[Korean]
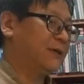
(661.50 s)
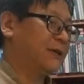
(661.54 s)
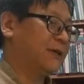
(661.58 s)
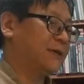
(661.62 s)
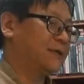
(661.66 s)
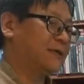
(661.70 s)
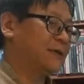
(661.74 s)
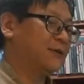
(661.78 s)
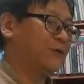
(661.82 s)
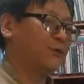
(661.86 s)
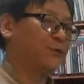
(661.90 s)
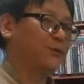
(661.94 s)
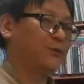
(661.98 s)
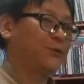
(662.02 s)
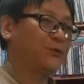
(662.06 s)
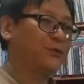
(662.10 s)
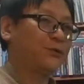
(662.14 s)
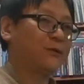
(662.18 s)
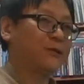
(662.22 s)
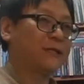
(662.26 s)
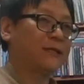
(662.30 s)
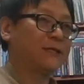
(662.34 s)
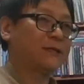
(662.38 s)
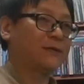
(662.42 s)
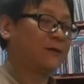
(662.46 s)
예제곡도
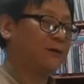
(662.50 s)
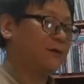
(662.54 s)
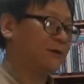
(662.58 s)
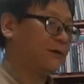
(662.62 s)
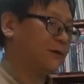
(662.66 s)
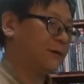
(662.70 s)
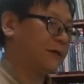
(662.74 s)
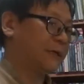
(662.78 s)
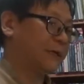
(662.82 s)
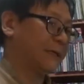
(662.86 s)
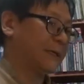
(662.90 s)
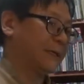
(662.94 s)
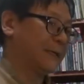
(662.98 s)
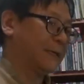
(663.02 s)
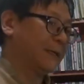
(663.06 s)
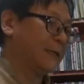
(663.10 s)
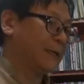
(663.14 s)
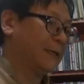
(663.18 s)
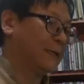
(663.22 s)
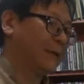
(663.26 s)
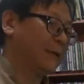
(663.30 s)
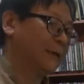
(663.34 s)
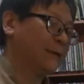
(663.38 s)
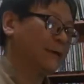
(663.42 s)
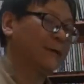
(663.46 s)
그래서 네.
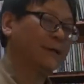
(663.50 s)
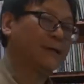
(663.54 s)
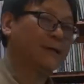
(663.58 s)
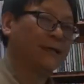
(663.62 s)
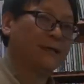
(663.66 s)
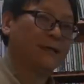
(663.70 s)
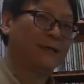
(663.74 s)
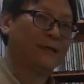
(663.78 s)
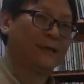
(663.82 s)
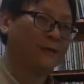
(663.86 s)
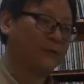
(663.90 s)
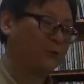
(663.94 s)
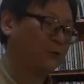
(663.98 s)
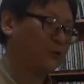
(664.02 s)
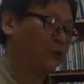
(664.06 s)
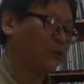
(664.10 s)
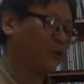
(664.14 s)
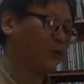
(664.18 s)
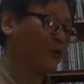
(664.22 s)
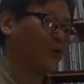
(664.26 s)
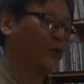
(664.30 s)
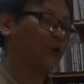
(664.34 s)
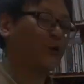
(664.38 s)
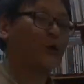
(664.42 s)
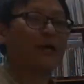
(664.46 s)

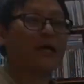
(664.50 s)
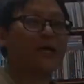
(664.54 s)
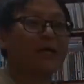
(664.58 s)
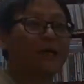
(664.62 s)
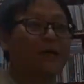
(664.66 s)
요렇게